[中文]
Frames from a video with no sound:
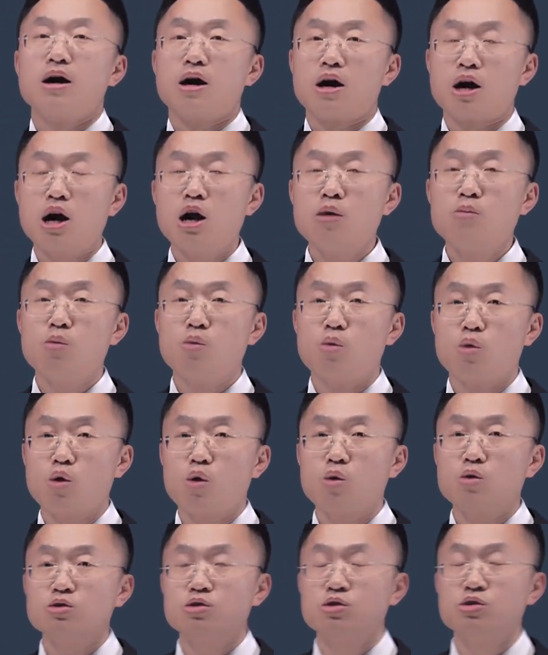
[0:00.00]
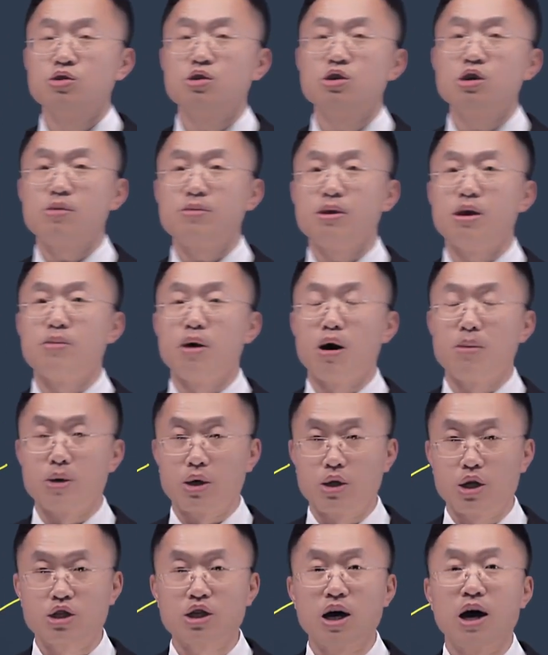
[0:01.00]
而母公司个别报
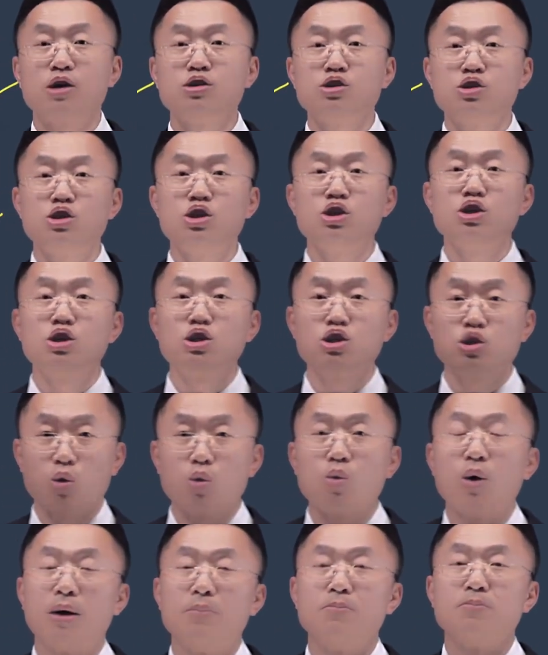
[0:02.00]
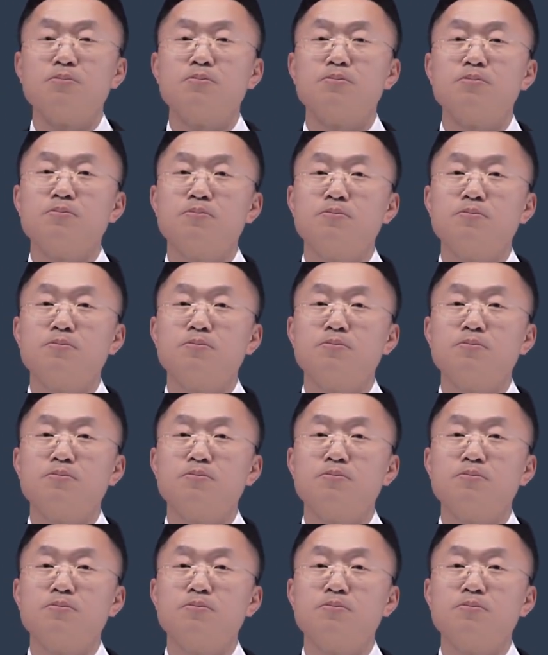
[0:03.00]
表的长期应收款，